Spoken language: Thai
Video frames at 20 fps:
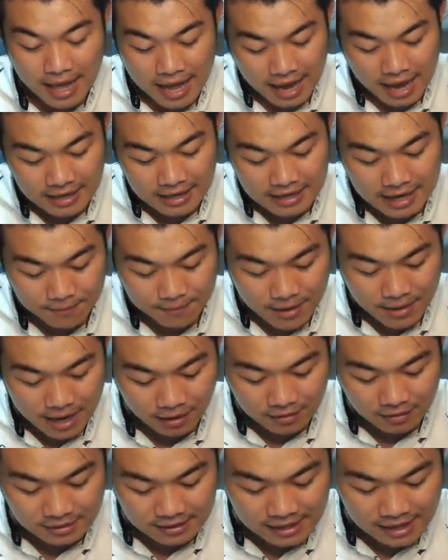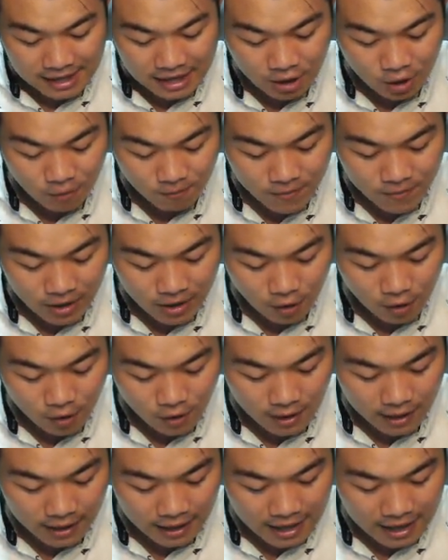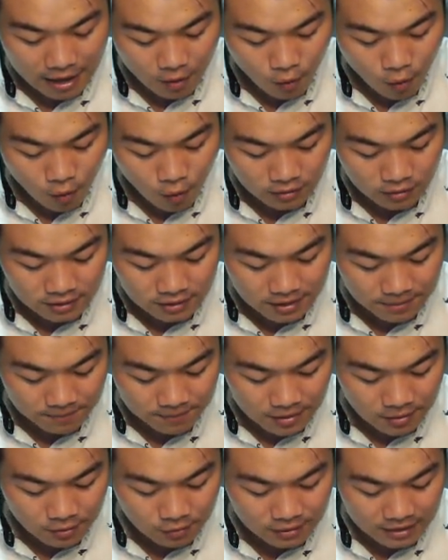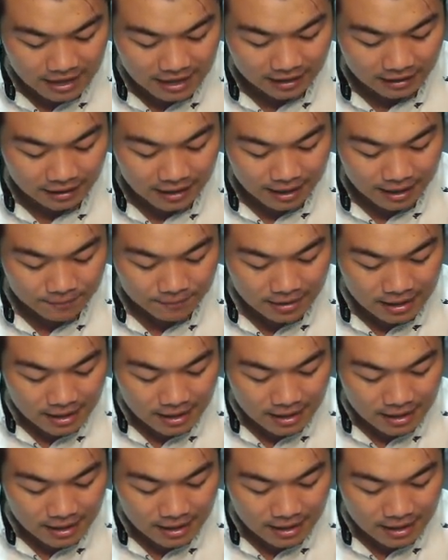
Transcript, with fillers: อันดับแรกก็ใส่ลบไปก่อนเลยฮะ 60 นิวตันครับ